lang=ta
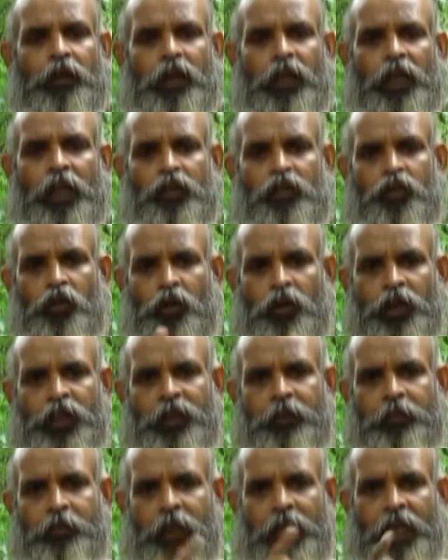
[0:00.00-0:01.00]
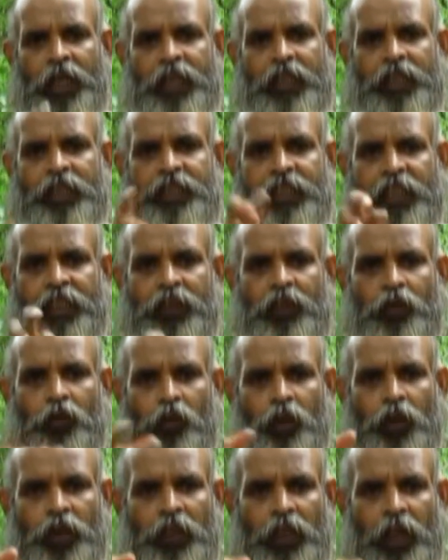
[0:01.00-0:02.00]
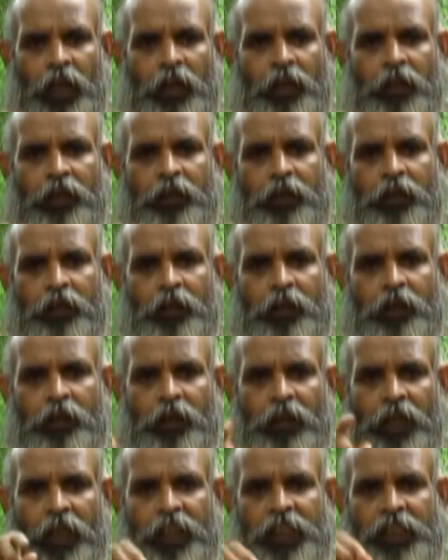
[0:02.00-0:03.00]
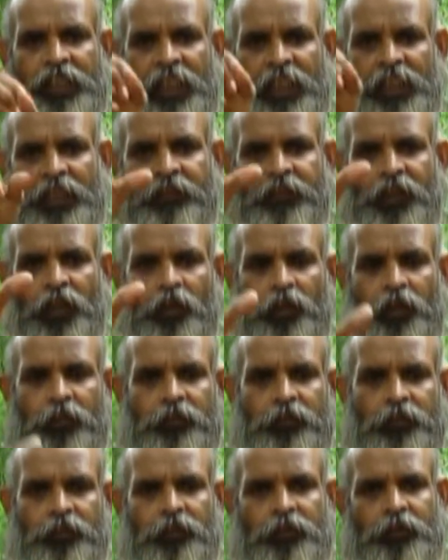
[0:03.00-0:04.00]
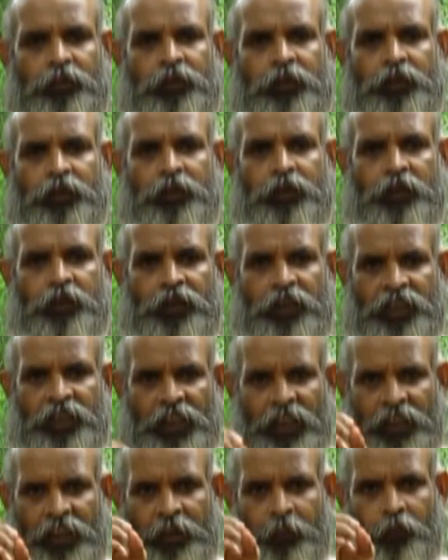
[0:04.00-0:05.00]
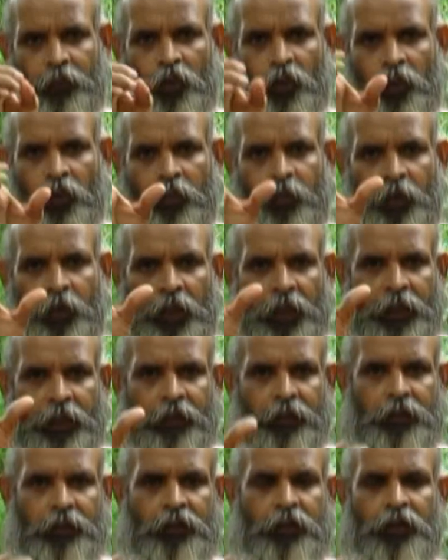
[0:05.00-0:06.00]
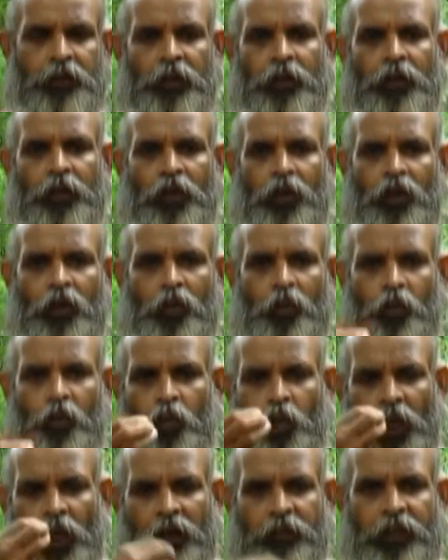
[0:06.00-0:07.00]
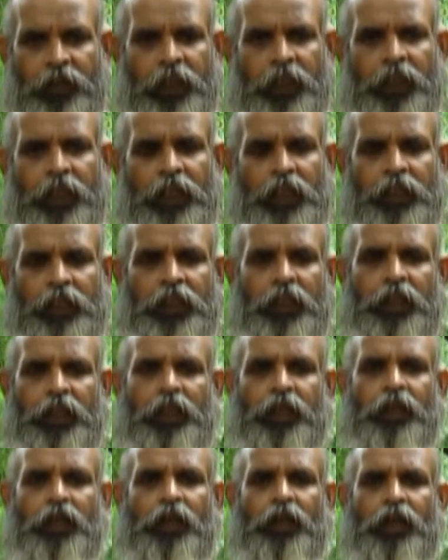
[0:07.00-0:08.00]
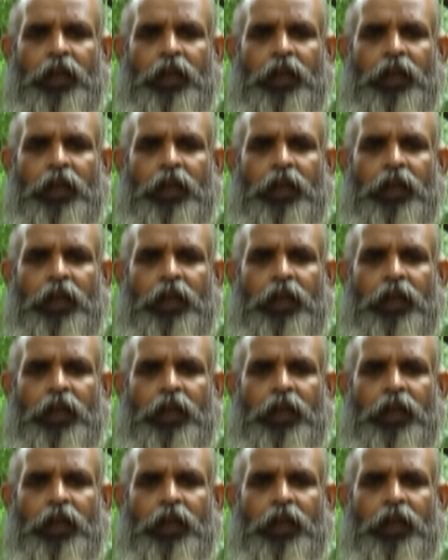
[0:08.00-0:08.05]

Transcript: ஆனால் சுக்கு என் மிளகையும் சேர்த்து கொடுத்தா அது சட்டவிரோதம் இது சட்டம் கூறும் பாதை உணவுன்னு எடுத்தீங்கன்னா